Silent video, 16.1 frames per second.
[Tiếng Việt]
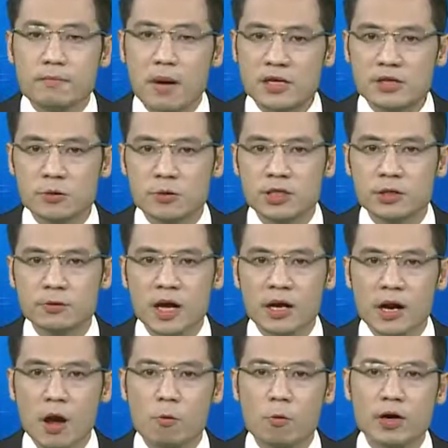Mặc dù chịu
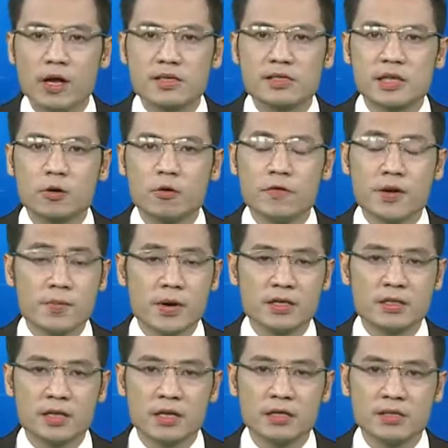tác động của đại dịch
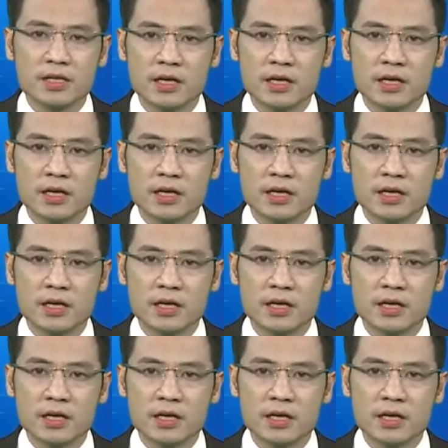Covid-19